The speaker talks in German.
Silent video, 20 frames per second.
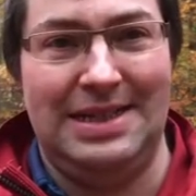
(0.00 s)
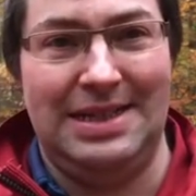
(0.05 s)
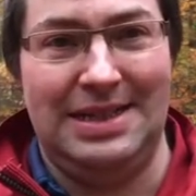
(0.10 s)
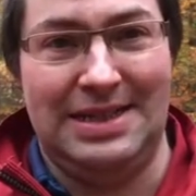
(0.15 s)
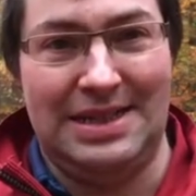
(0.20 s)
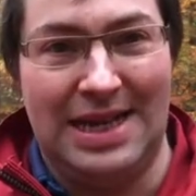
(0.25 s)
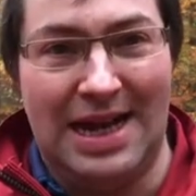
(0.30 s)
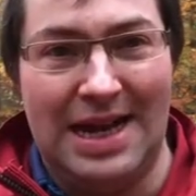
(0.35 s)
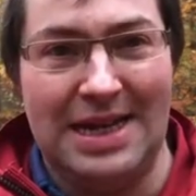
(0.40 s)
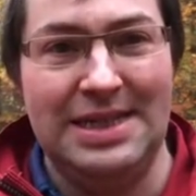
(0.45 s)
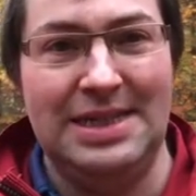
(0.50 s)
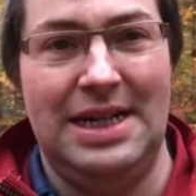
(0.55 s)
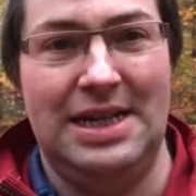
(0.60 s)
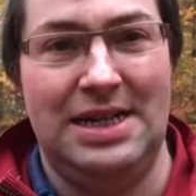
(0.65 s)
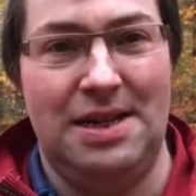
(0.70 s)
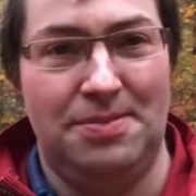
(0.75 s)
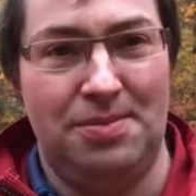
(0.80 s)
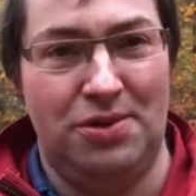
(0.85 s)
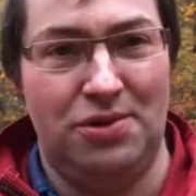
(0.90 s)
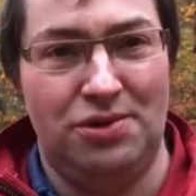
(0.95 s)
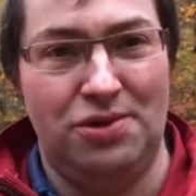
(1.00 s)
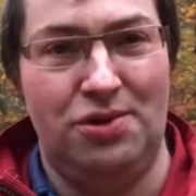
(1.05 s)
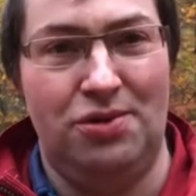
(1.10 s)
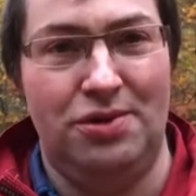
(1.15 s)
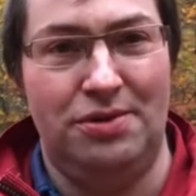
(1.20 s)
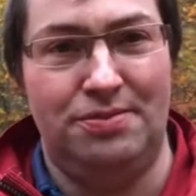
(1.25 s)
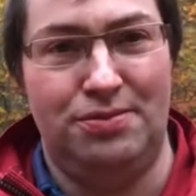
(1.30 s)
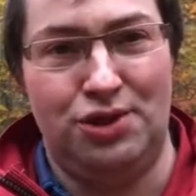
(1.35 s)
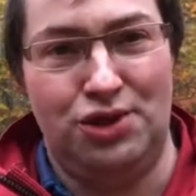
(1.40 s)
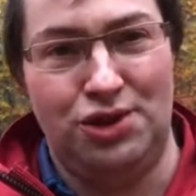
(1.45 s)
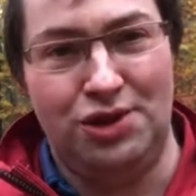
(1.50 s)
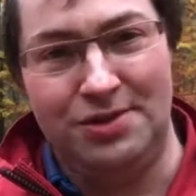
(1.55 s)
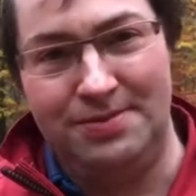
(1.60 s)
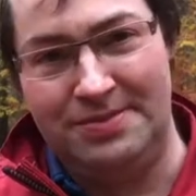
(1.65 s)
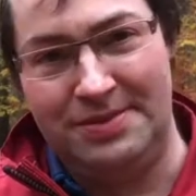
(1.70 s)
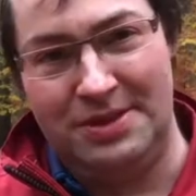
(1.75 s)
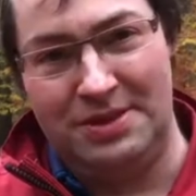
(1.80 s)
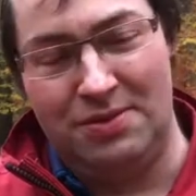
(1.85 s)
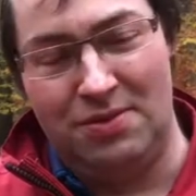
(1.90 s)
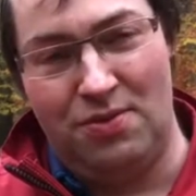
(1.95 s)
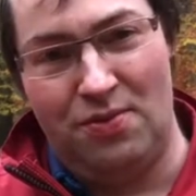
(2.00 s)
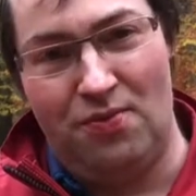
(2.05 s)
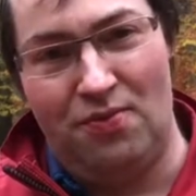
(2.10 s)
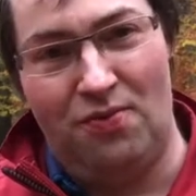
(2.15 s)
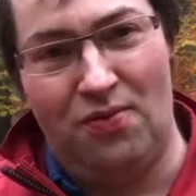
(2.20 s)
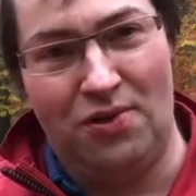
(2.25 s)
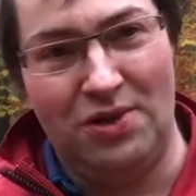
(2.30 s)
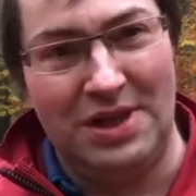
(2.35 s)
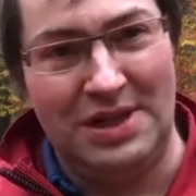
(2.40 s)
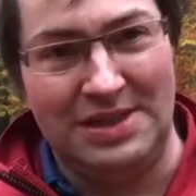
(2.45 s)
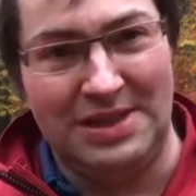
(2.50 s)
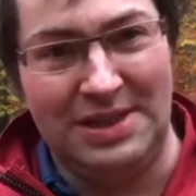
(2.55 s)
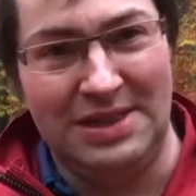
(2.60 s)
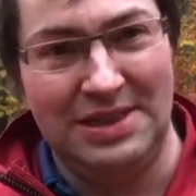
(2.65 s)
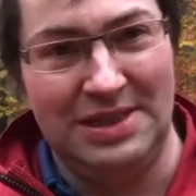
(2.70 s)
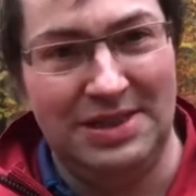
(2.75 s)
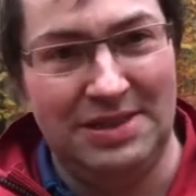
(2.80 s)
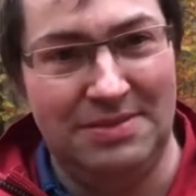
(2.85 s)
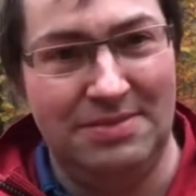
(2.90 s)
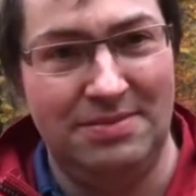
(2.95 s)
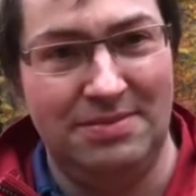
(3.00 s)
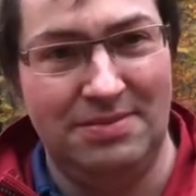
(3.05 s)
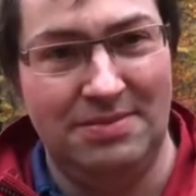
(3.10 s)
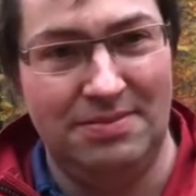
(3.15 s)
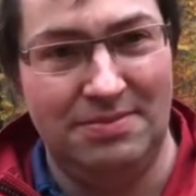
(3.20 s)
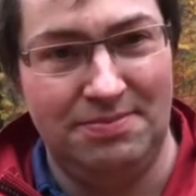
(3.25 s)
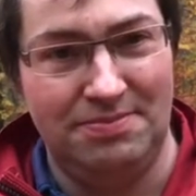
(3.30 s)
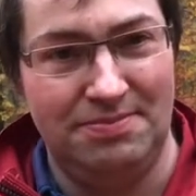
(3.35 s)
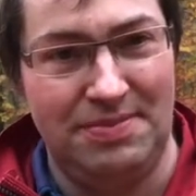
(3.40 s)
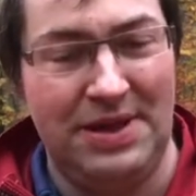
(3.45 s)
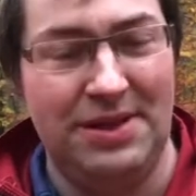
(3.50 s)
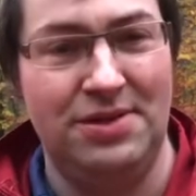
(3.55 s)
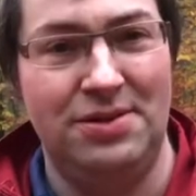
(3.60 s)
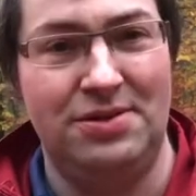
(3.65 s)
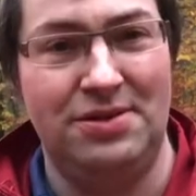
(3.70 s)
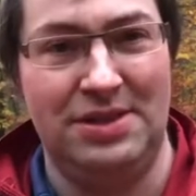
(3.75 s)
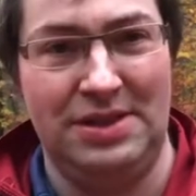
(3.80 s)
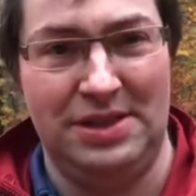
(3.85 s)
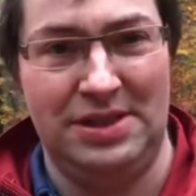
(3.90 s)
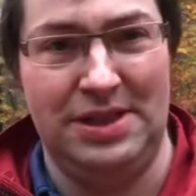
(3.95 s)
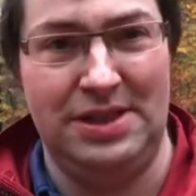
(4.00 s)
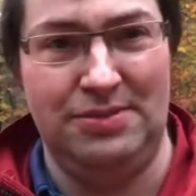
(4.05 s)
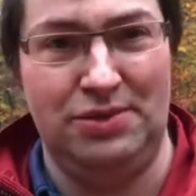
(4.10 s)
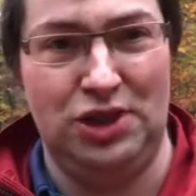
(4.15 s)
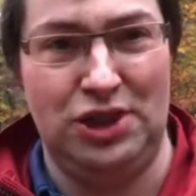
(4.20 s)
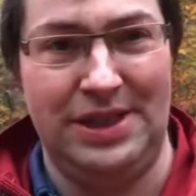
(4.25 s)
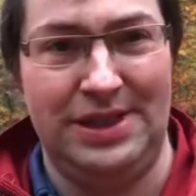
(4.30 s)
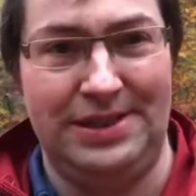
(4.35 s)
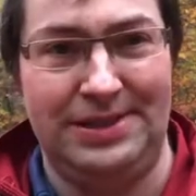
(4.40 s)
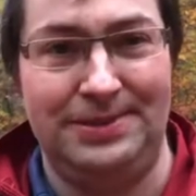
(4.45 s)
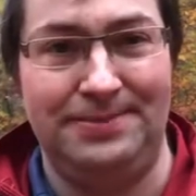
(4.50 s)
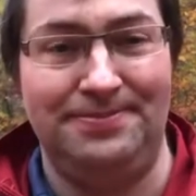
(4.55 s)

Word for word: die Anzahl der Protonen bestimmt, wo das Ding im Periodensystem steht.